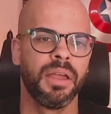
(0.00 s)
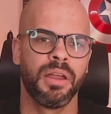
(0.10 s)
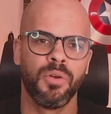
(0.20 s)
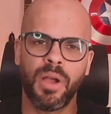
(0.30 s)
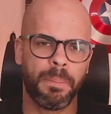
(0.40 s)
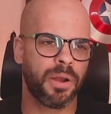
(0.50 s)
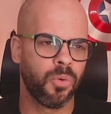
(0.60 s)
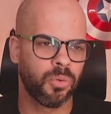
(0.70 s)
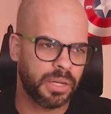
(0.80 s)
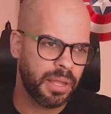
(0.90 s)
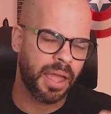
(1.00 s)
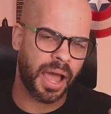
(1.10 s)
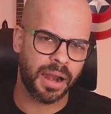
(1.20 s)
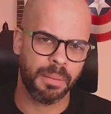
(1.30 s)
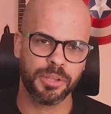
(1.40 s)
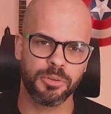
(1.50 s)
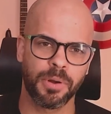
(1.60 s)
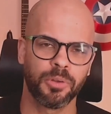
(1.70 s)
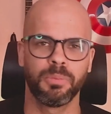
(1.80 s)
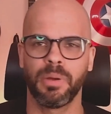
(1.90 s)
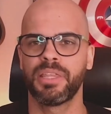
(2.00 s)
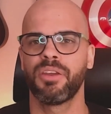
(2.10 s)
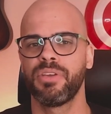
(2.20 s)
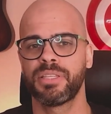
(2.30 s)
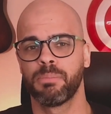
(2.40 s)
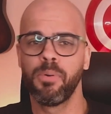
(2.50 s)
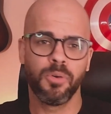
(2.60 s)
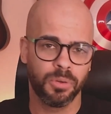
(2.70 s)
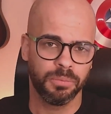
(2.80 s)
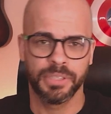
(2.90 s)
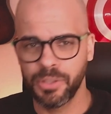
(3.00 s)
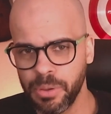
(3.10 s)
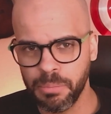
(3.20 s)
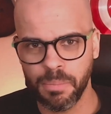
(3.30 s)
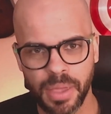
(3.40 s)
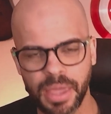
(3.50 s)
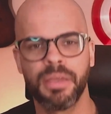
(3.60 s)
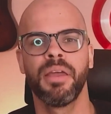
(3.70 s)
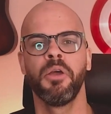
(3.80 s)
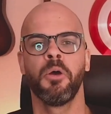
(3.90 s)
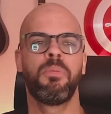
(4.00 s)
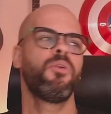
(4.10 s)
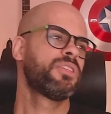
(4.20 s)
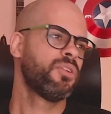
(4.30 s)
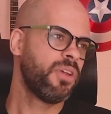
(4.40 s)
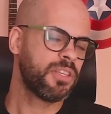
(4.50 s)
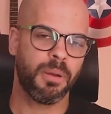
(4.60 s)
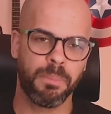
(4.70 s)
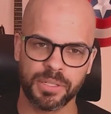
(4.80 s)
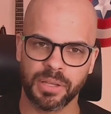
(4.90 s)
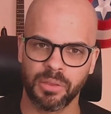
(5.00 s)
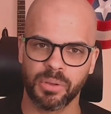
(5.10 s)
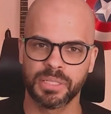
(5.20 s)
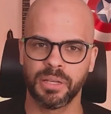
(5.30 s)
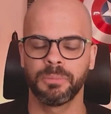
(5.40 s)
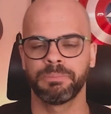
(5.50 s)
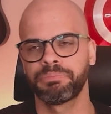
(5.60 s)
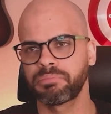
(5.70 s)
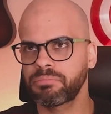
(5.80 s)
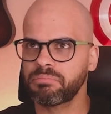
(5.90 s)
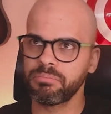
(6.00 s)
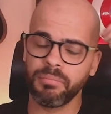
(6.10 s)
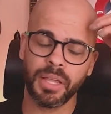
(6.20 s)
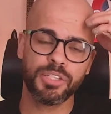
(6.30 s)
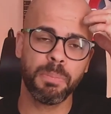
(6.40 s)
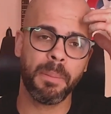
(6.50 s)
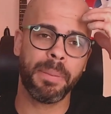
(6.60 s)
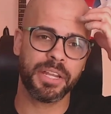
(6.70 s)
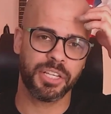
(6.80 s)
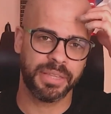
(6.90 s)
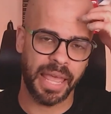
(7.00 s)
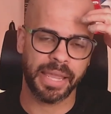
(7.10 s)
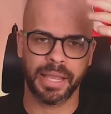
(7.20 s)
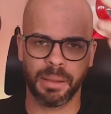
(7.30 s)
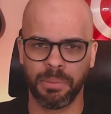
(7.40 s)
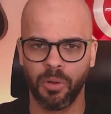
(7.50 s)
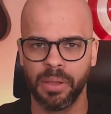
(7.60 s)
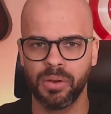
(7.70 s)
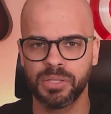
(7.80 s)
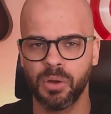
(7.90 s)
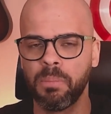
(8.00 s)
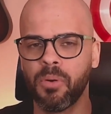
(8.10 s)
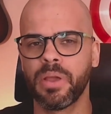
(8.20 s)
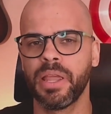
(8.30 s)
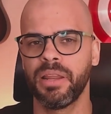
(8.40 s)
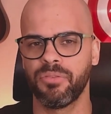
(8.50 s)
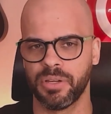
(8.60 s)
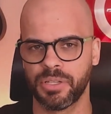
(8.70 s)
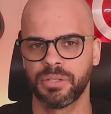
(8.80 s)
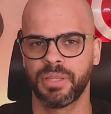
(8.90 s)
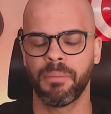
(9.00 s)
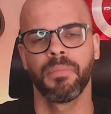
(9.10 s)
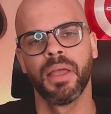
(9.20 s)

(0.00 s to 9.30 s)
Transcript: nunca pergunto ali, raramente pergunto uma entrevista, pô, você tem MBA? Pô, você fez uma pós-graduação? Isso pra parte técnica, pelo menos, é um pouco irrelevante, tá?